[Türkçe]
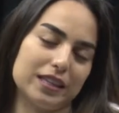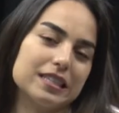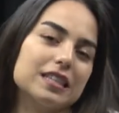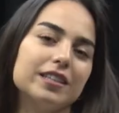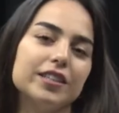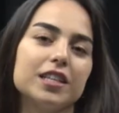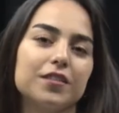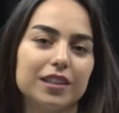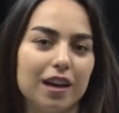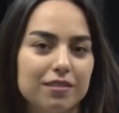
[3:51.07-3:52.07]
hazırlayacağız
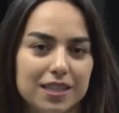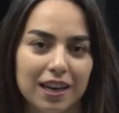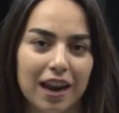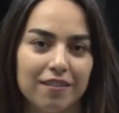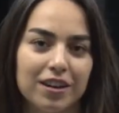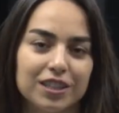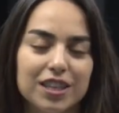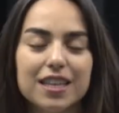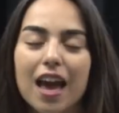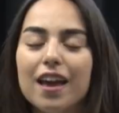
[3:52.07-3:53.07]
ve tavsiyeler vereceğiz.